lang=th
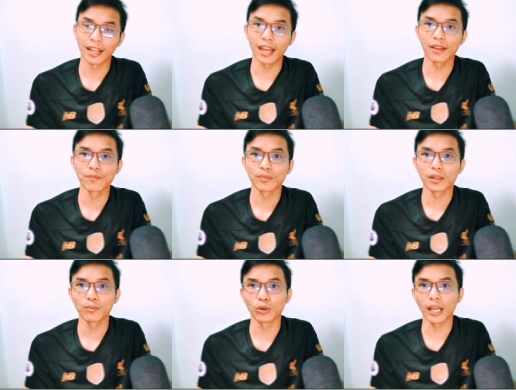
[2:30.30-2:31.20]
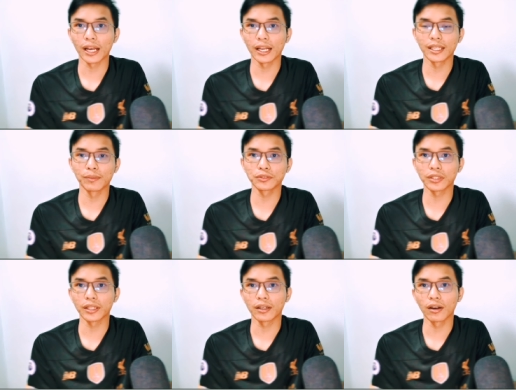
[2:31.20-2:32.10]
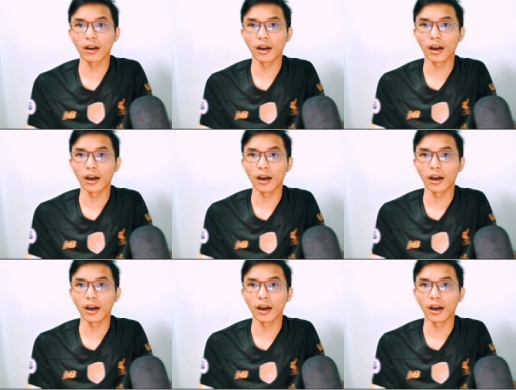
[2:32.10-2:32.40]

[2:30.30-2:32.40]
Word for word: นะผลงานในแชมเปี้ยนส์ลีกก็